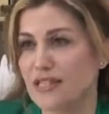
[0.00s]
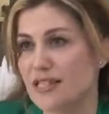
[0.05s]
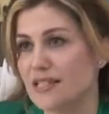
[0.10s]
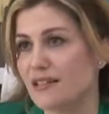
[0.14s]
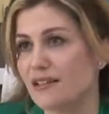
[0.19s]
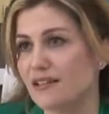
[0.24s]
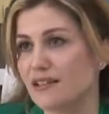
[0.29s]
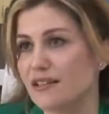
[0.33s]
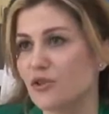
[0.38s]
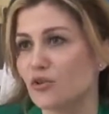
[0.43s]

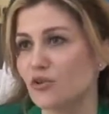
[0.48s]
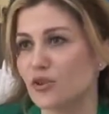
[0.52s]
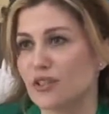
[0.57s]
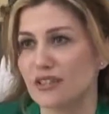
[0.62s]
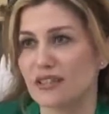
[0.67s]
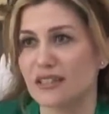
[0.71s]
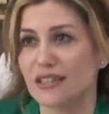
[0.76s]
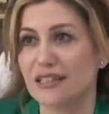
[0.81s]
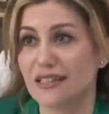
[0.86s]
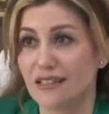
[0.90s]
insanların
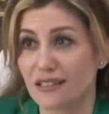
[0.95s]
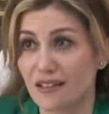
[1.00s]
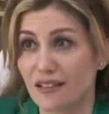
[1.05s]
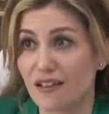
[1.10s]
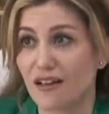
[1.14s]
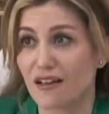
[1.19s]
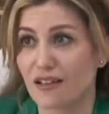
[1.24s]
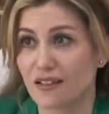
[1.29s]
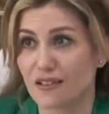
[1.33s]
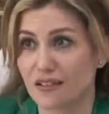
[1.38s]
oranının
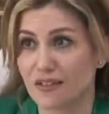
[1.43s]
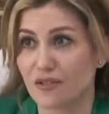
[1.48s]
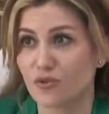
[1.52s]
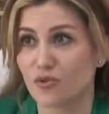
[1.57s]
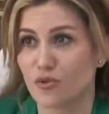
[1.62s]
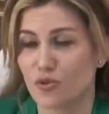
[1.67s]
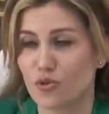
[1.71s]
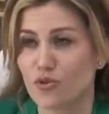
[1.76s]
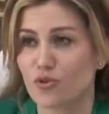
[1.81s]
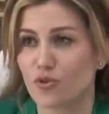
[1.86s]
giderek
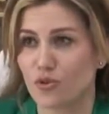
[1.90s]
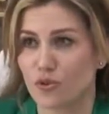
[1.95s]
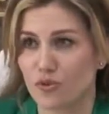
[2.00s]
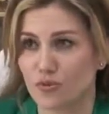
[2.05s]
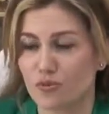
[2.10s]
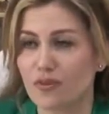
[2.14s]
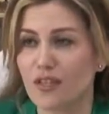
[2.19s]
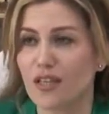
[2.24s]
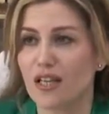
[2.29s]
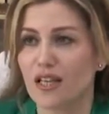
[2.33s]
arttığını
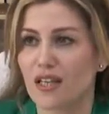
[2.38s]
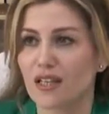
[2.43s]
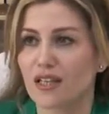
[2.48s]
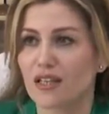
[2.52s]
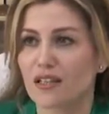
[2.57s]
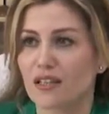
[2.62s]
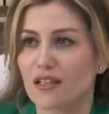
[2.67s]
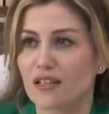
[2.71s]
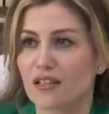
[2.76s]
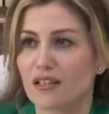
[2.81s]
düşünüyorum.
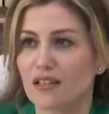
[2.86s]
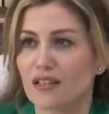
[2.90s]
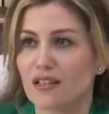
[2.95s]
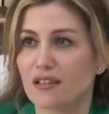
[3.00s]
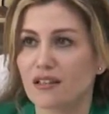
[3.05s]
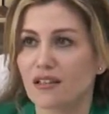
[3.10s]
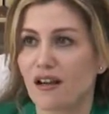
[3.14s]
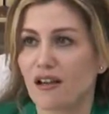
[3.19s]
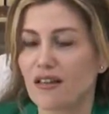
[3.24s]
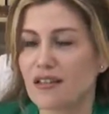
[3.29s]

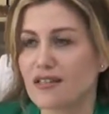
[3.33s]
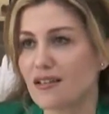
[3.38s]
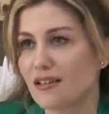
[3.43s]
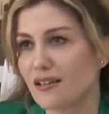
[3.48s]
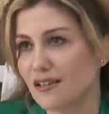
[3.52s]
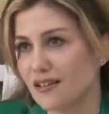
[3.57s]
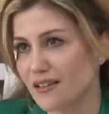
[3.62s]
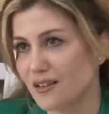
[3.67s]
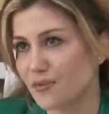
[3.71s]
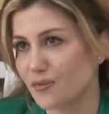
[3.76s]
Ee,
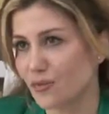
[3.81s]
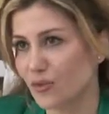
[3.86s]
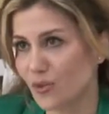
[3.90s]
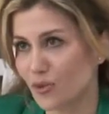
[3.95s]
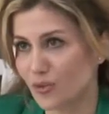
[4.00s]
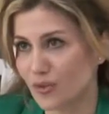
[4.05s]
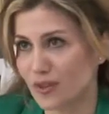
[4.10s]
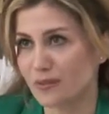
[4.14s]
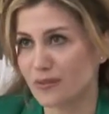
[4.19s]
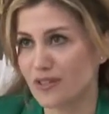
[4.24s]
Antalya bu
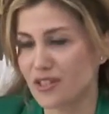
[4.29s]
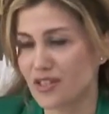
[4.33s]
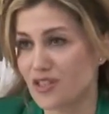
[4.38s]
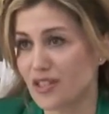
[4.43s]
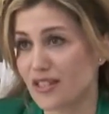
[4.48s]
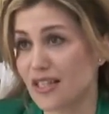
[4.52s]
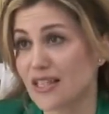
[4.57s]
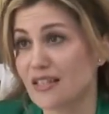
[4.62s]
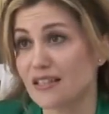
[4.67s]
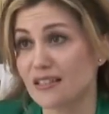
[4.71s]
konuda
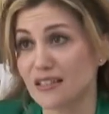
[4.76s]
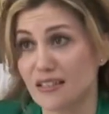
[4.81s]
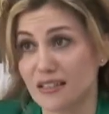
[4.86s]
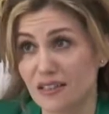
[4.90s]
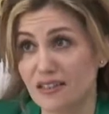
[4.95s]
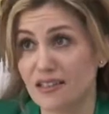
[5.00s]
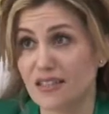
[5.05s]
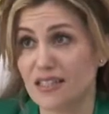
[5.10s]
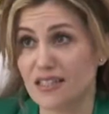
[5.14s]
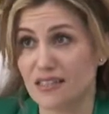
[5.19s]
başı çeken
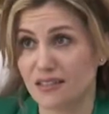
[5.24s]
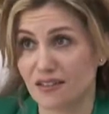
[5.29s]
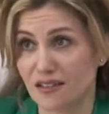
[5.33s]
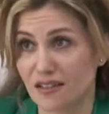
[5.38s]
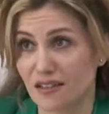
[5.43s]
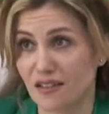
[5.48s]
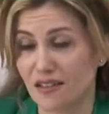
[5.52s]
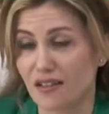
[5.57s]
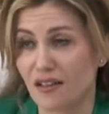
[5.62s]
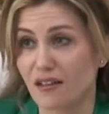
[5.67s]
iller
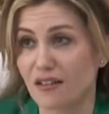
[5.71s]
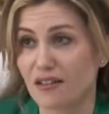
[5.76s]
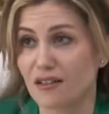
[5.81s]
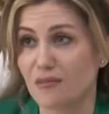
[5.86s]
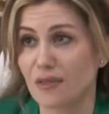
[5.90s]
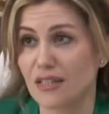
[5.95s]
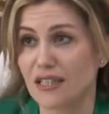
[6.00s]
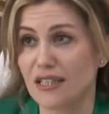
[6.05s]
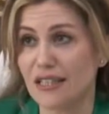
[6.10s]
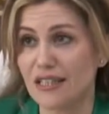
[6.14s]
arasında
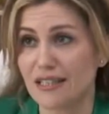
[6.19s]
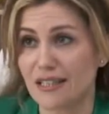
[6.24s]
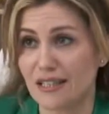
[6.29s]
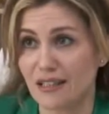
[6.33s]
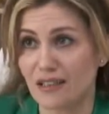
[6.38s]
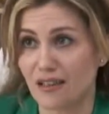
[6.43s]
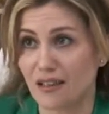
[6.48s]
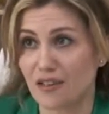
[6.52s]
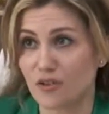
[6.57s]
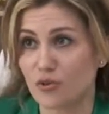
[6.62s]
aklıma ilk
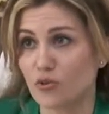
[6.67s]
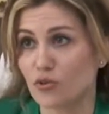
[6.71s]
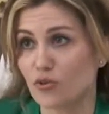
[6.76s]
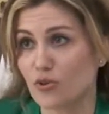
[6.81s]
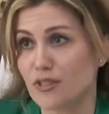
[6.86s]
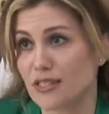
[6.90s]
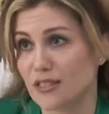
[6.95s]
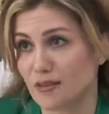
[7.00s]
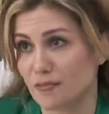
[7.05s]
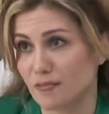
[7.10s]
gelen
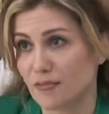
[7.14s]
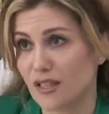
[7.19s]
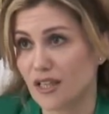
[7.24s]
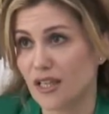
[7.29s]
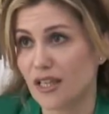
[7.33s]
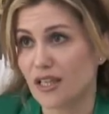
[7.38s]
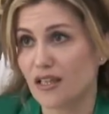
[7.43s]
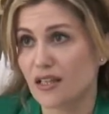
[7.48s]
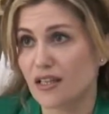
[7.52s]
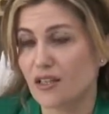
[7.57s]
turizm,
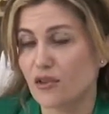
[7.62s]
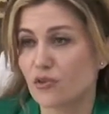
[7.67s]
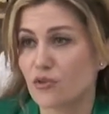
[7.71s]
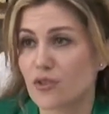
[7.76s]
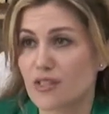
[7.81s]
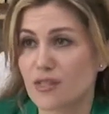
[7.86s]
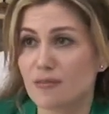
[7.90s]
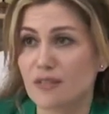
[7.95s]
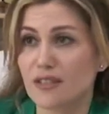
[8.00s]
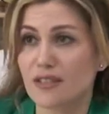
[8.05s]

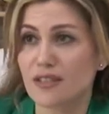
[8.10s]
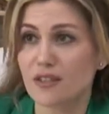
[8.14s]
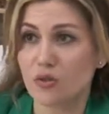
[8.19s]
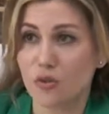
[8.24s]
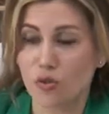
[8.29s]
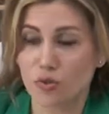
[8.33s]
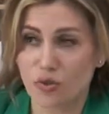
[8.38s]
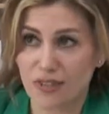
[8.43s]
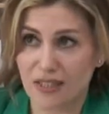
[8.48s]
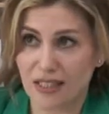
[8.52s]
turizmdeki
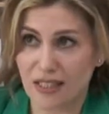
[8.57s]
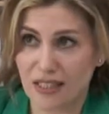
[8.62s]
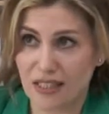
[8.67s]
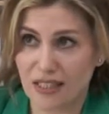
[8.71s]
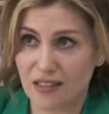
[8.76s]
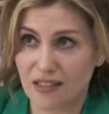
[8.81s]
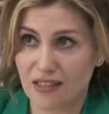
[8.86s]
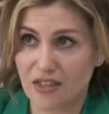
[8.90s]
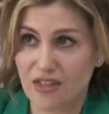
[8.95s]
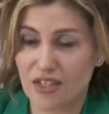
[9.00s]
kötüye
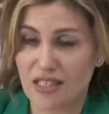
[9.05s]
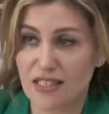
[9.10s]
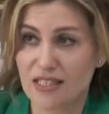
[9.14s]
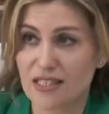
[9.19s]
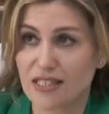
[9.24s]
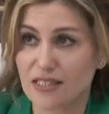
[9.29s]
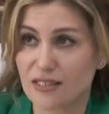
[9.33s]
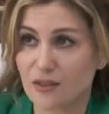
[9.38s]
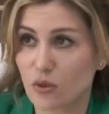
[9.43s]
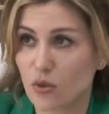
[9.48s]
gidiş,
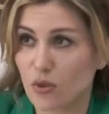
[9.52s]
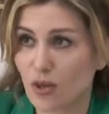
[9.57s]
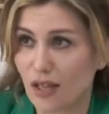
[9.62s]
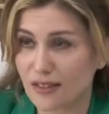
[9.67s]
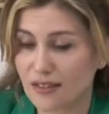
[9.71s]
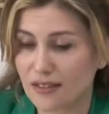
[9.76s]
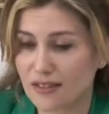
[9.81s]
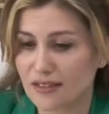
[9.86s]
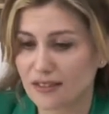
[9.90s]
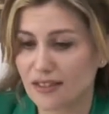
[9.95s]
işsizlik
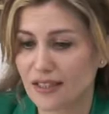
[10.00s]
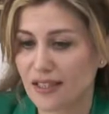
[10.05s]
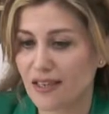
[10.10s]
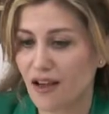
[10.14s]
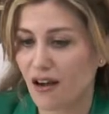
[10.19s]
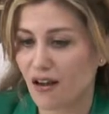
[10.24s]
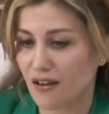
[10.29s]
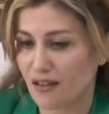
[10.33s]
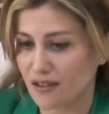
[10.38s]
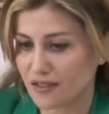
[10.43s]

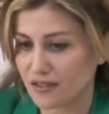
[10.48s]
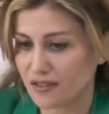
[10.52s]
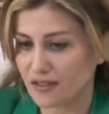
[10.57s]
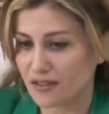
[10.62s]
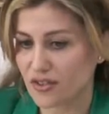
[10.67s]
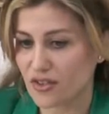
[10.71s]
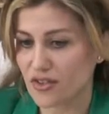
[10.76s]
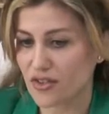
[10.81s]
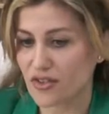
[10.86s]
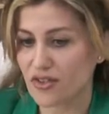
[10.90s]
oranlarındaki
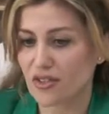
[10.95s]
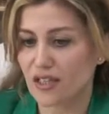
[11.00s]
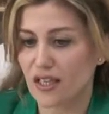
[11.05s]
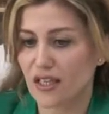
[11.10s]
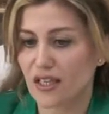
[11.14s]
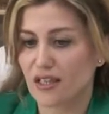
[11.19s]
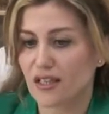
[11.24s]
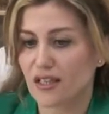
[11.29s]
artış,